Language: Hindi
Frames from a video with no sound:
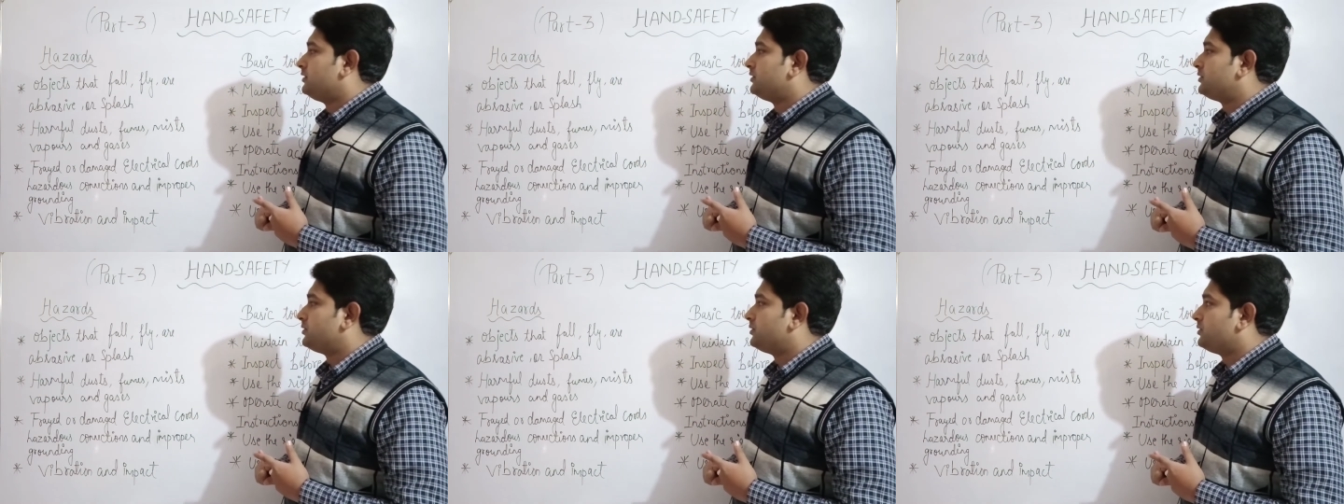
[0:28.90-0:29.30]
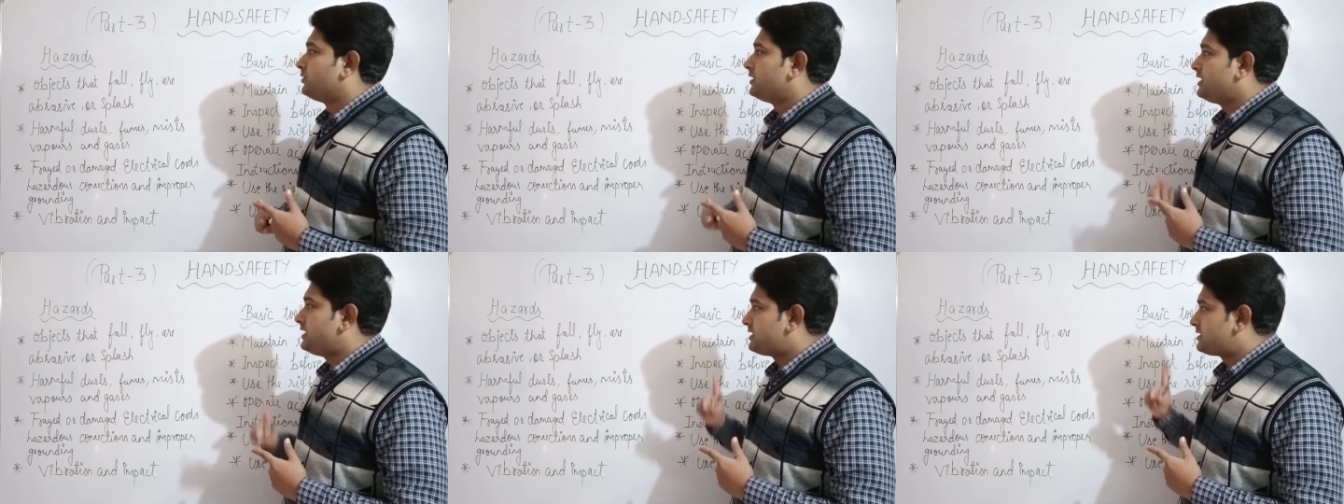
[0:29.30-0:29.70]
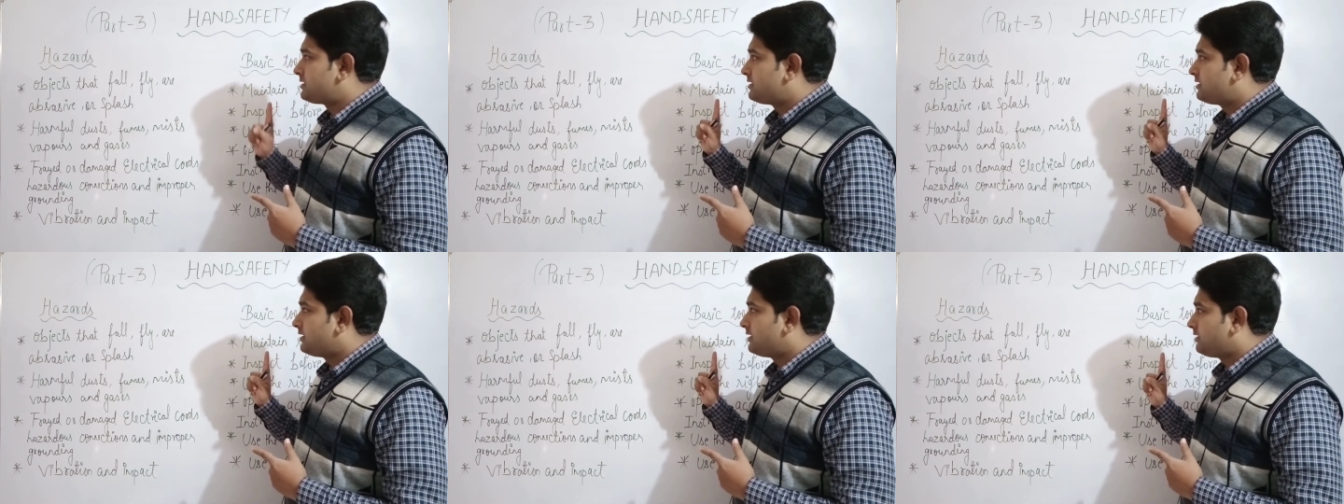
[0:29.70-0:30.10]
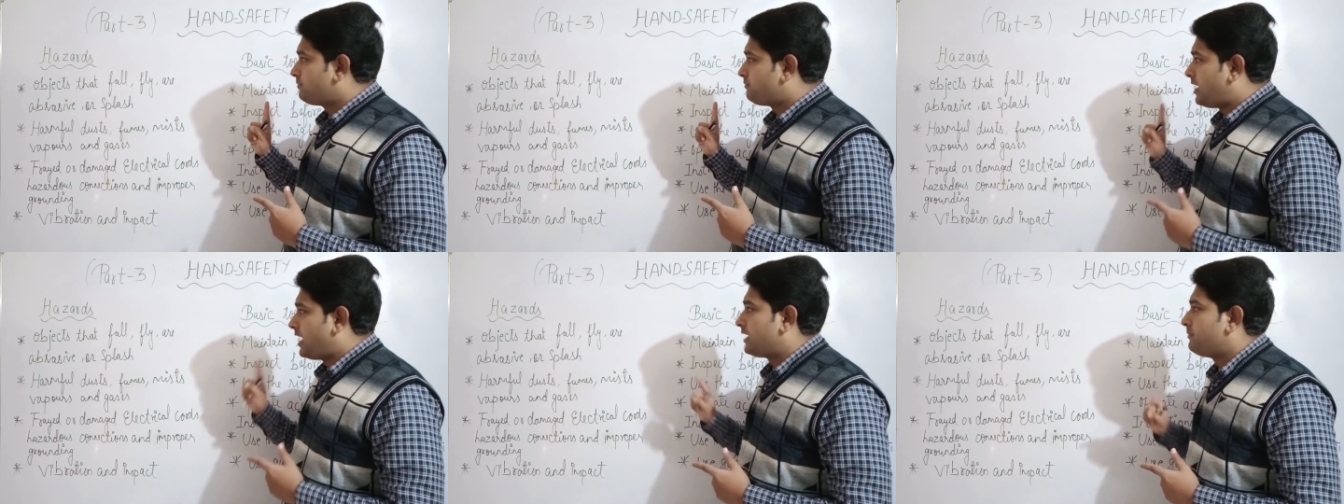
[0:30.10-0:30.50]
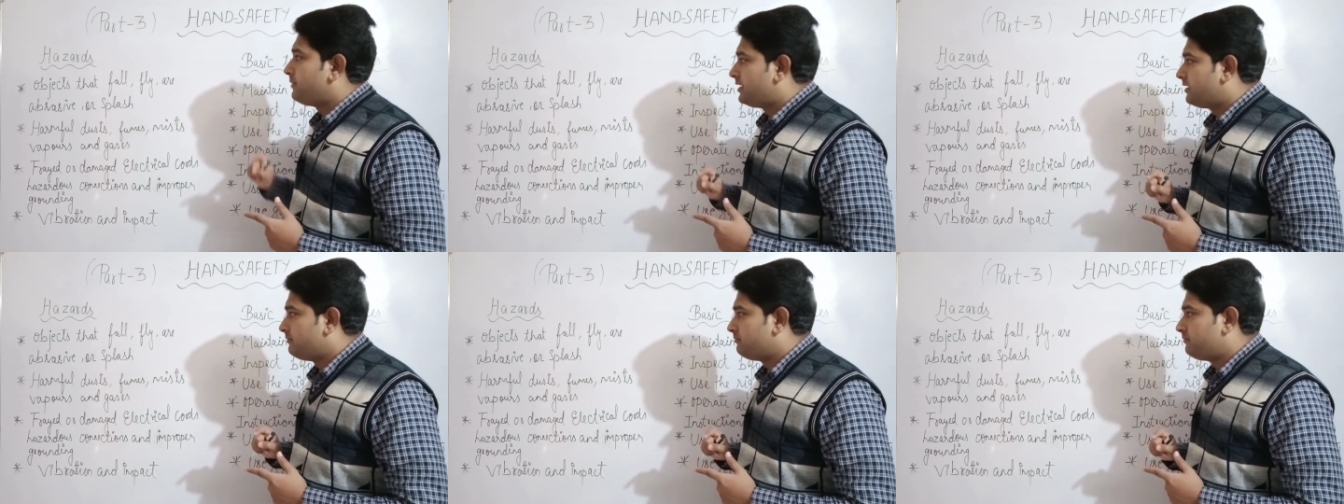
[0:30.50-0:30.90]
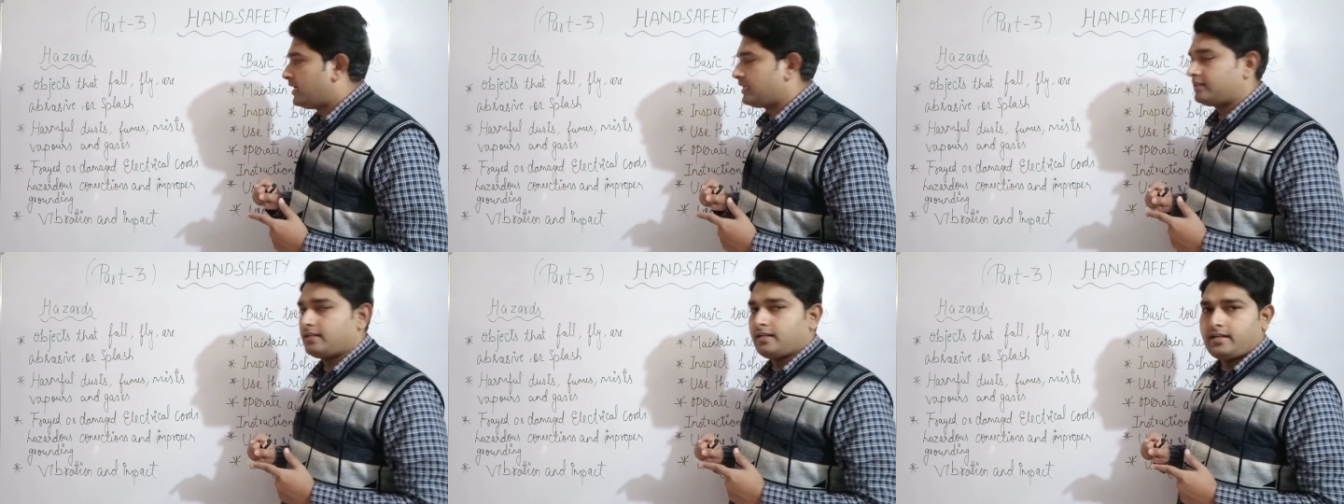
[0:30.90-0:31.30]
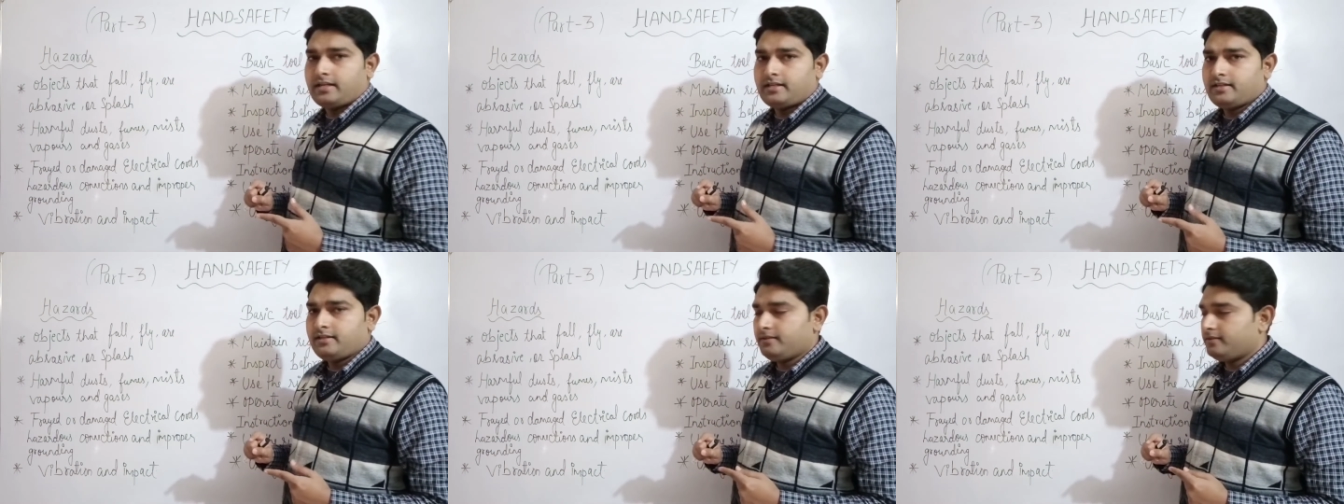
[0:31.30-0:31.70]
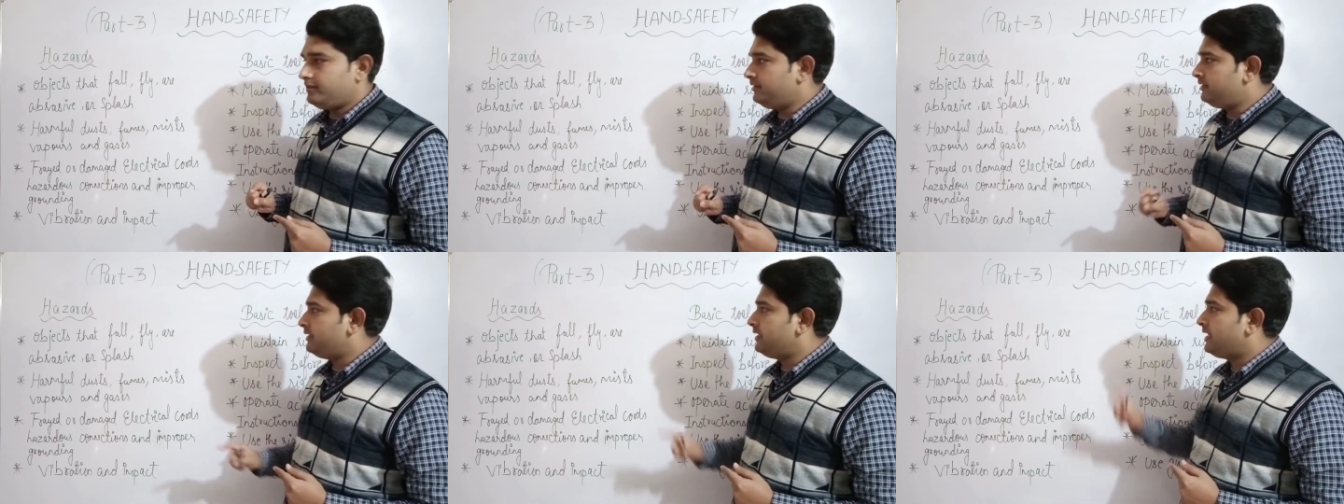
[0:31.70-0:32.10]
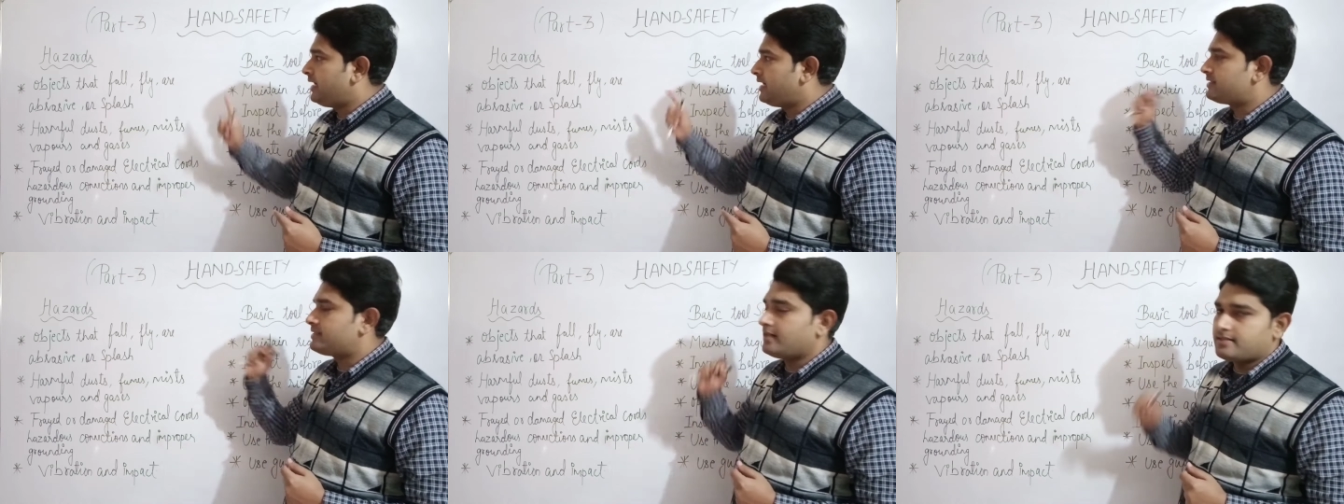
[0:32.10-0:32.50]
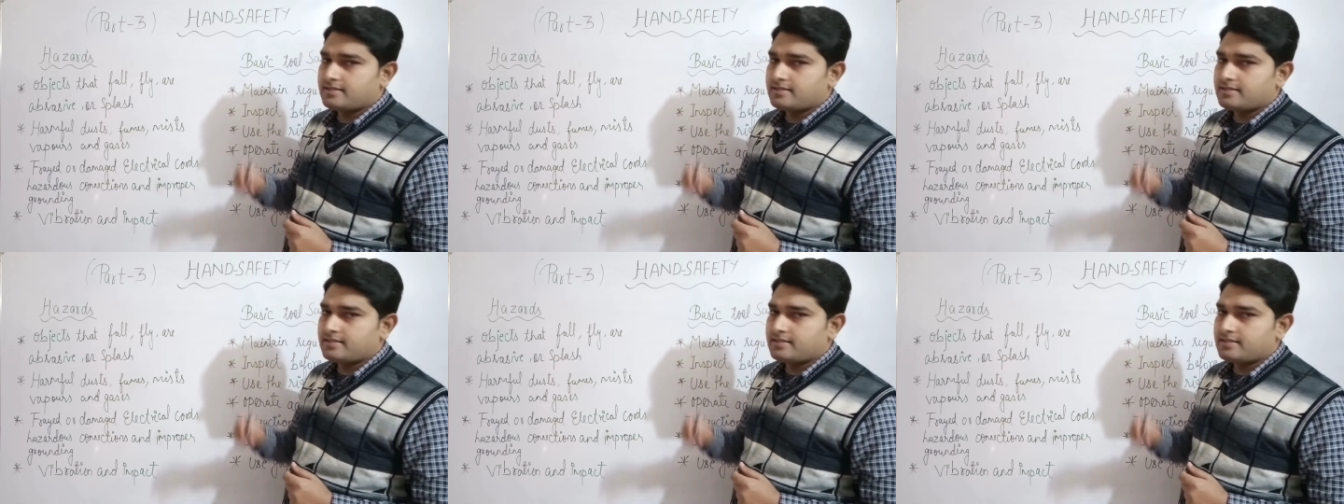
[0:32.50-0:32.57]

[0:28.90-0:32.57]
तो इस पार्ट में हम बात करेंगे हैज़ार्ड्स